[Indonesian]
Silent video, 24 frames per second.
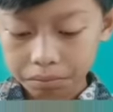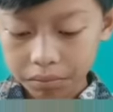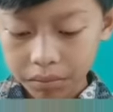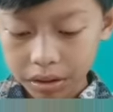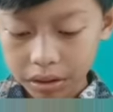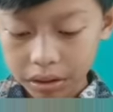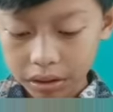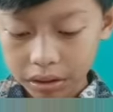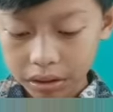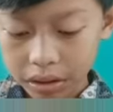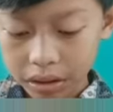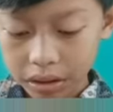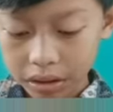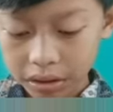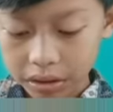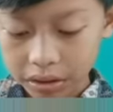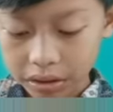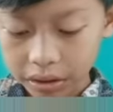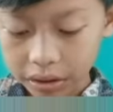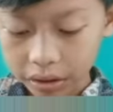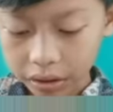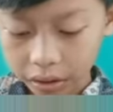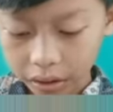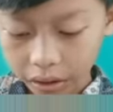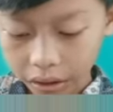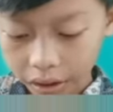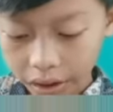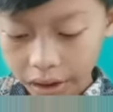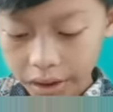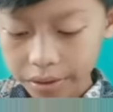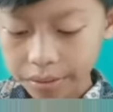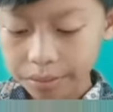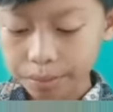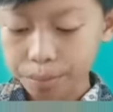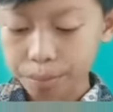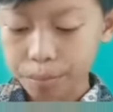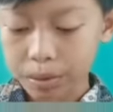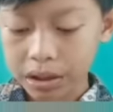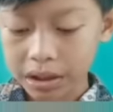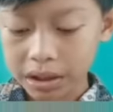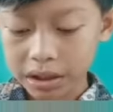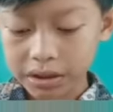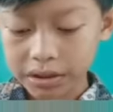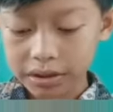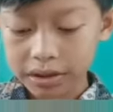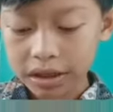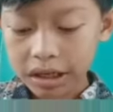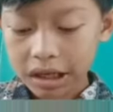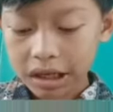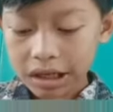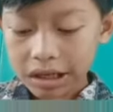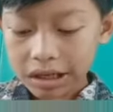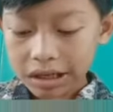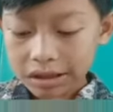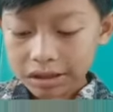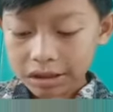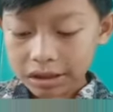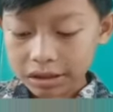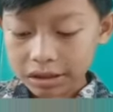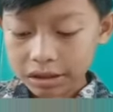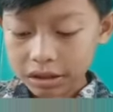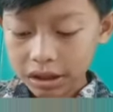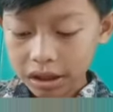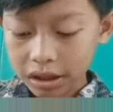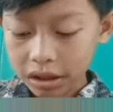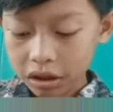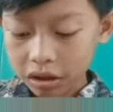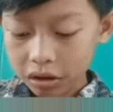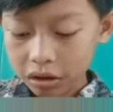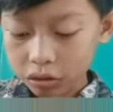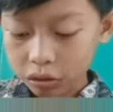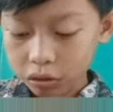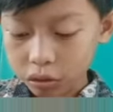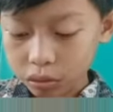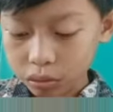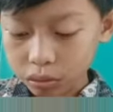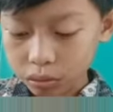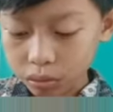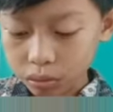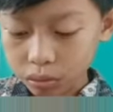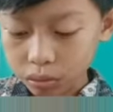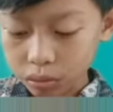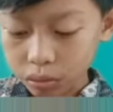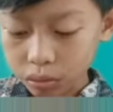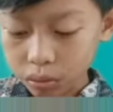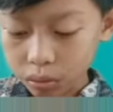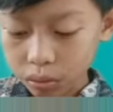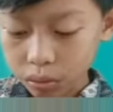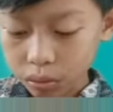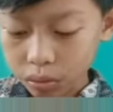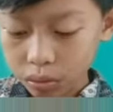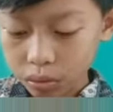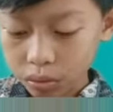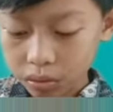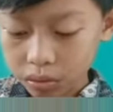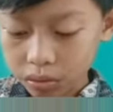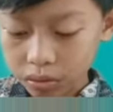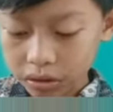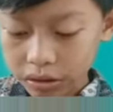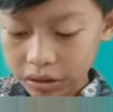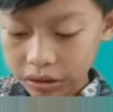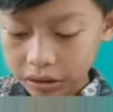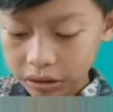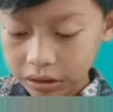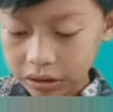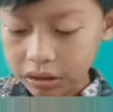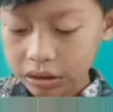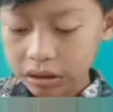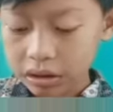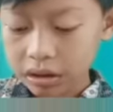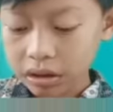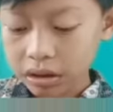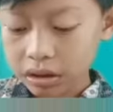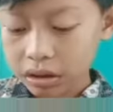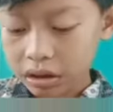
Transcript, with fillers: mengalirkan panas secara konduksi